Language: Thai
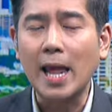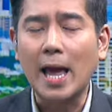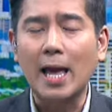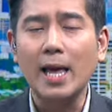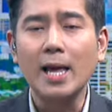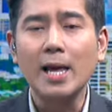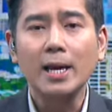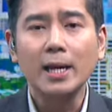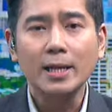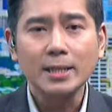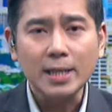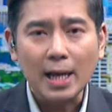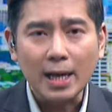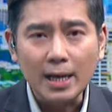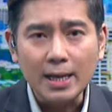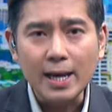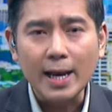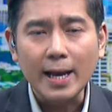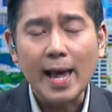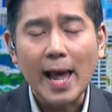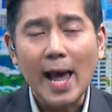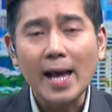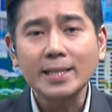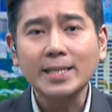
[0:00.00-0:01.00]
ยจะเหลือ
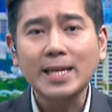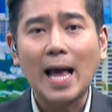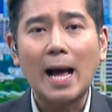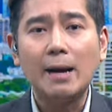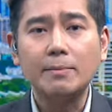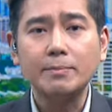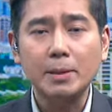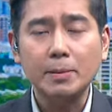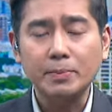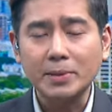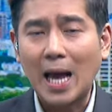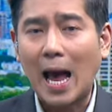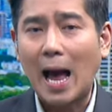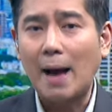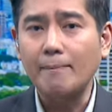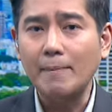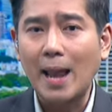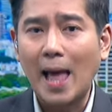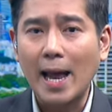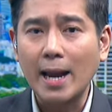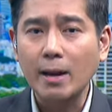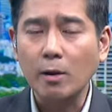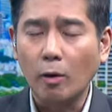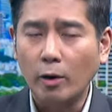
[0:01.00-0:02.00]
แค่33
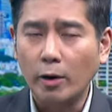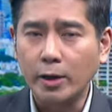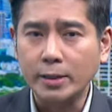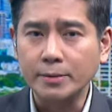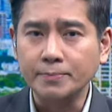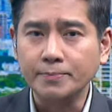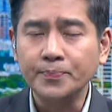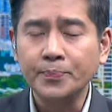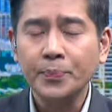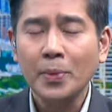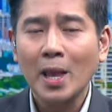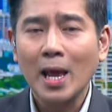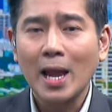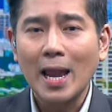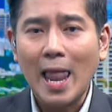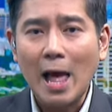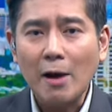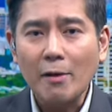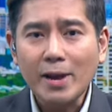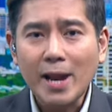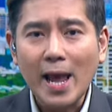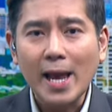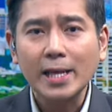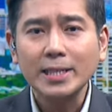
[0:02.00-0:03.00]
ล้านคนแล้ว
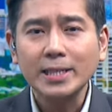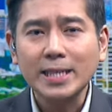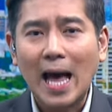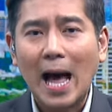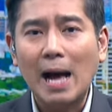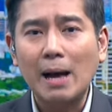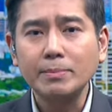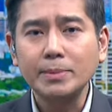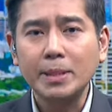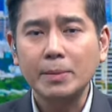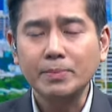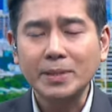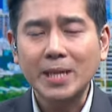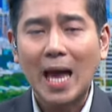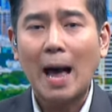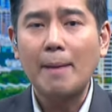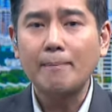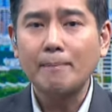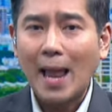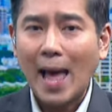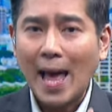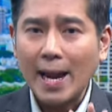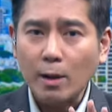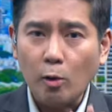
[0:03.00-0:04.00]
ใน
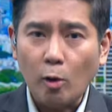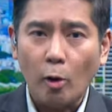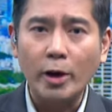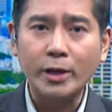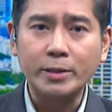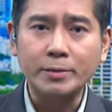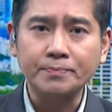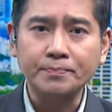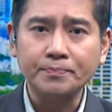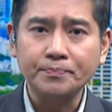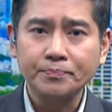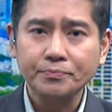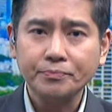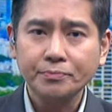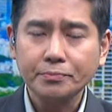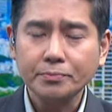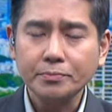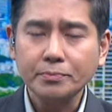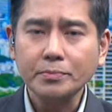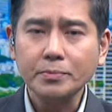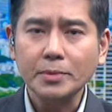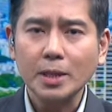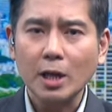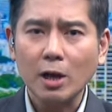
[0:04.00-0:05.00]
33ล้านคน
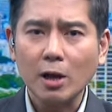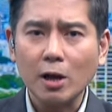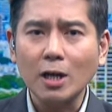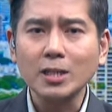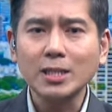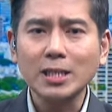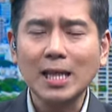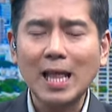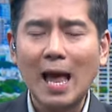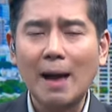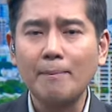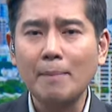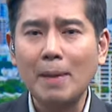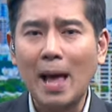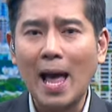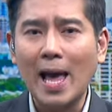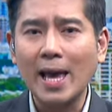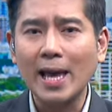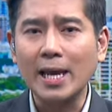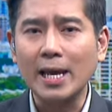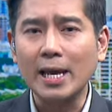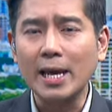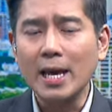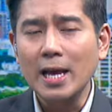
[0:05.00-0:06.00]
ก็จะทำให้
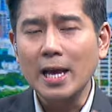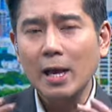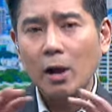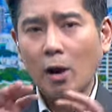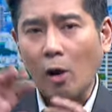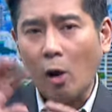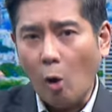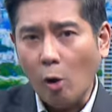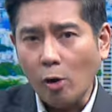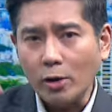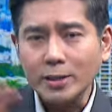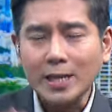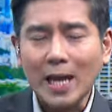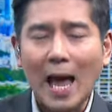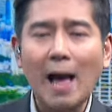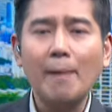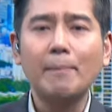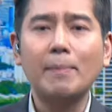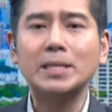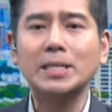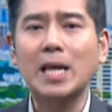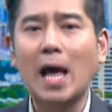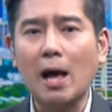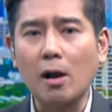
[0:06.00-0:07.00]
โครงสร้างป
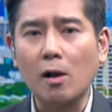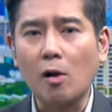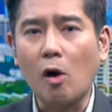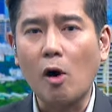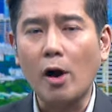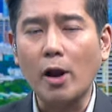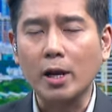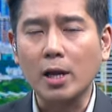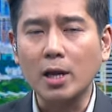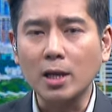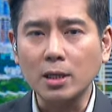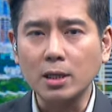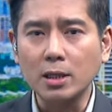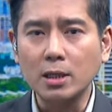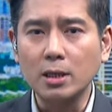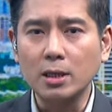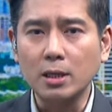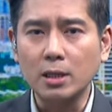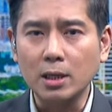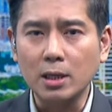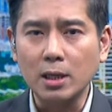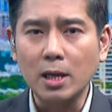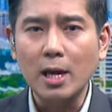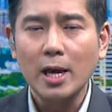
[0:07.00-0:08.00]
ระชากรก็คือ
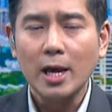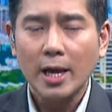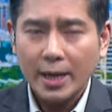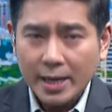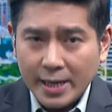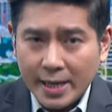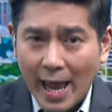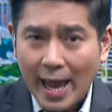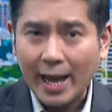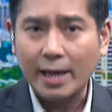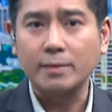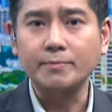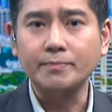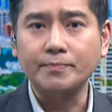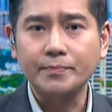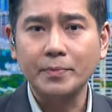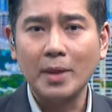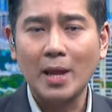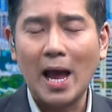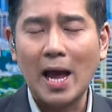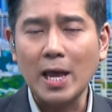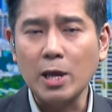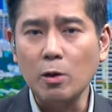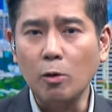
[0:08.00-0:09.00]
เด็ก
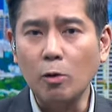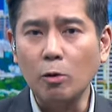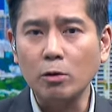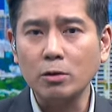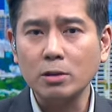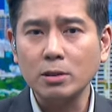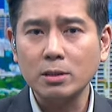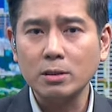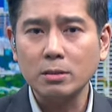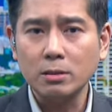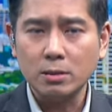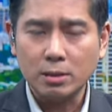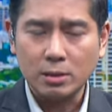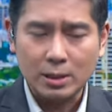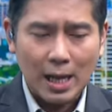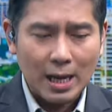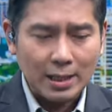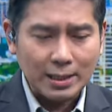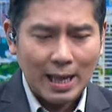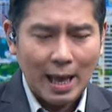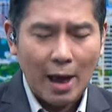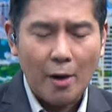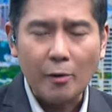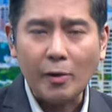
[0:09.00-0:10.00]
อายุตั้ง
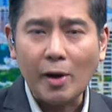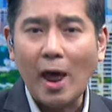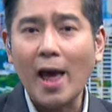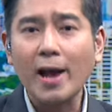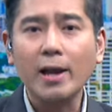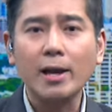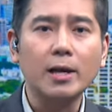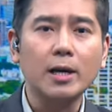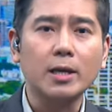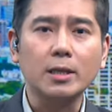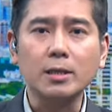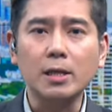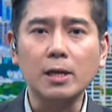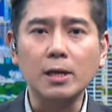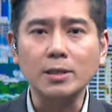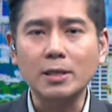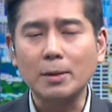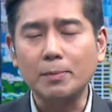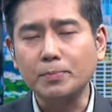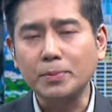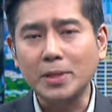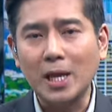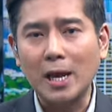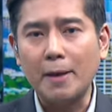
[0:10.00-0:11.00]
แต่แรกเกิดถึง
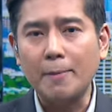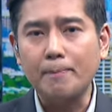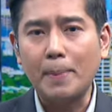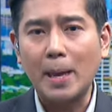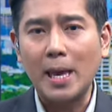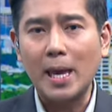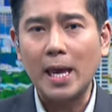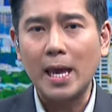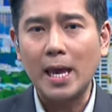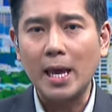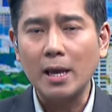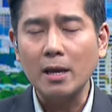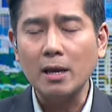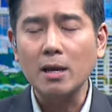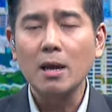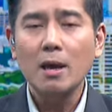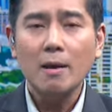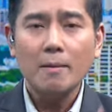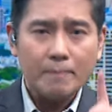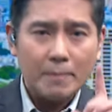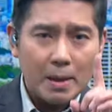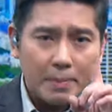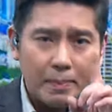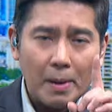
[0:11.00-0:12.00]
14ปี
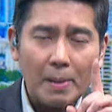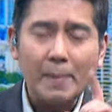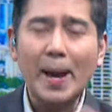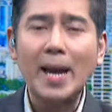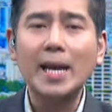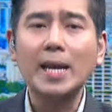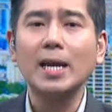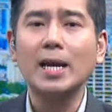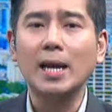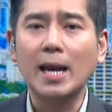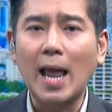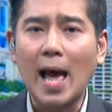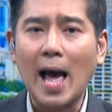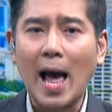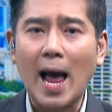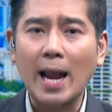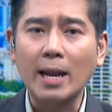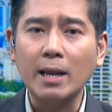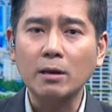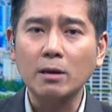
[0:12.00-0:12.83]
มีประมาณ1ล้าน